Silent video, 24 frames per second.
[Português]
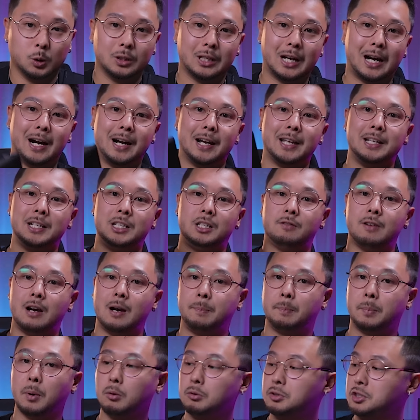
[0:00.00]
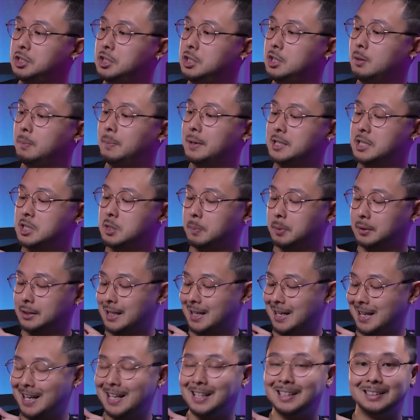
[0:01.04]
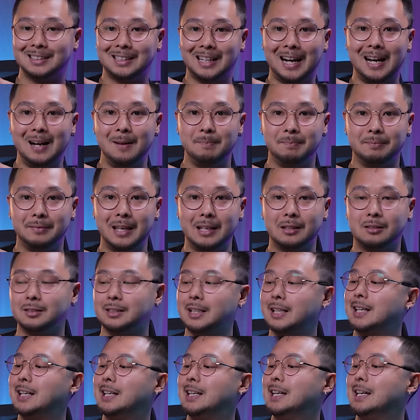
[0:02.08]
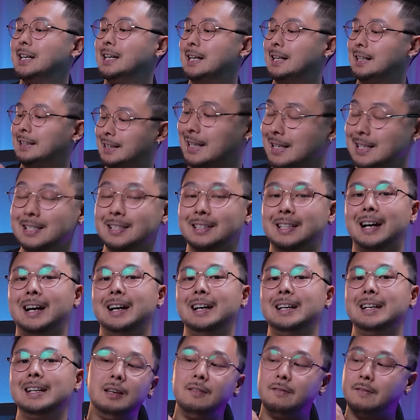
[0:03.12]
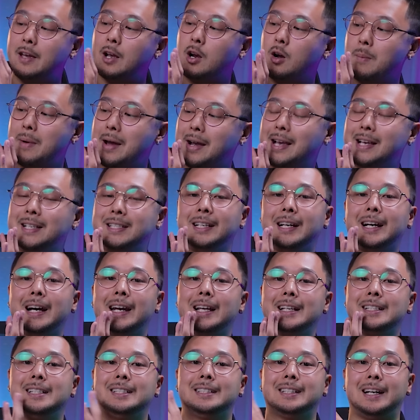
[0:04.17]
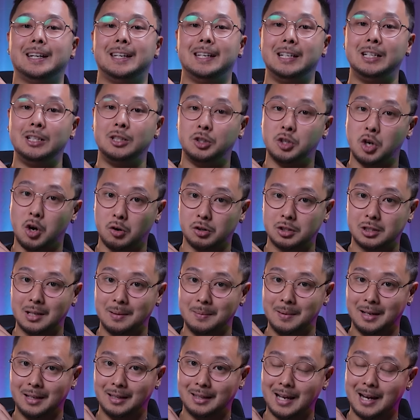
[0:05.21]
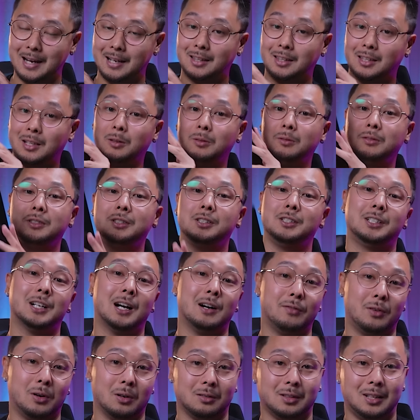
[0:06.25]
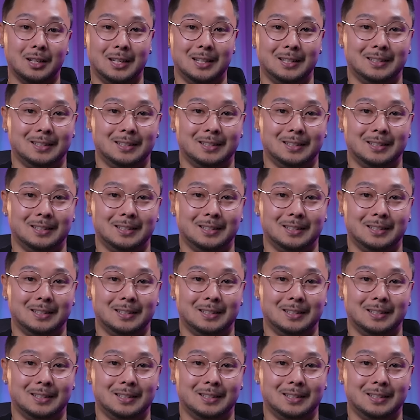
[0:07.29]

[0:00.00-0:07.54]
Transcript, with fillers: lunar estiver prontinho para a gente poder entrar dentro dele testar e ver como é que esse cara se sai em jogos também, tá? Então já volto